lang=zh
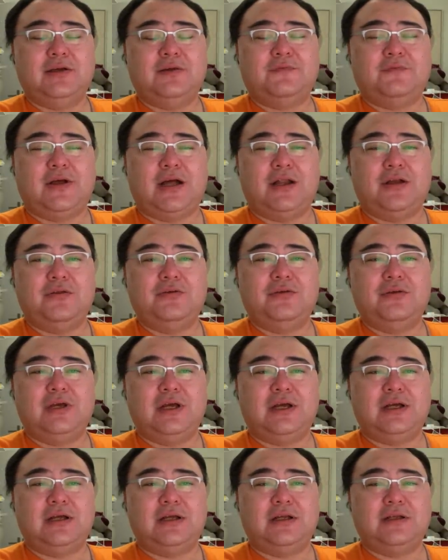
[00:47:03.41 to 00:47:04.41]
法律
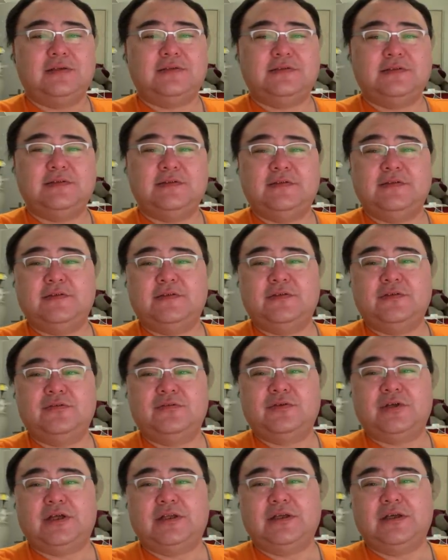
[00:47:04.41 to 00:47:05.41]
啊、经济制
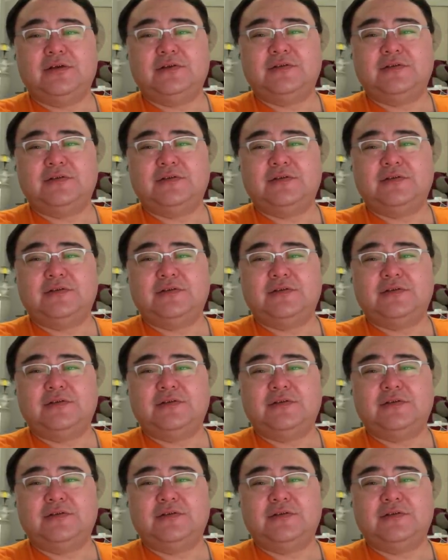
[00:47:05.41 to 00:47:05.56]
度上，它